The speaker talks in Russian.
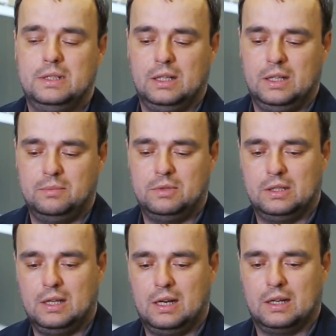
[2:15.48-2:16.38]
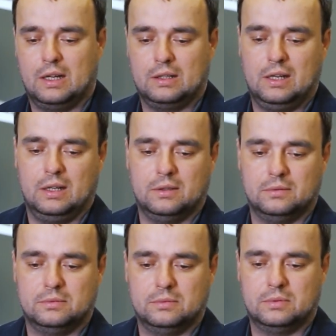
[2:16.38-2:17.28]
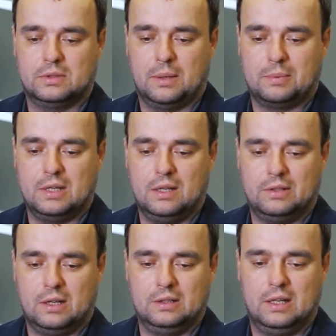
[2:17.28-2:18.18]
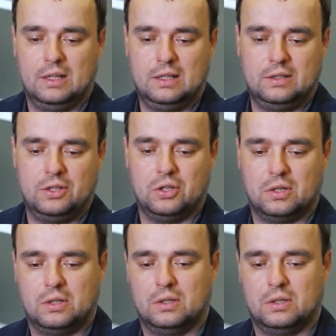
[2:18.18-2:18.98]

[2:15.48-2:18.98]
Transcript: делаем детали как для сапсанов, так и для ласточек.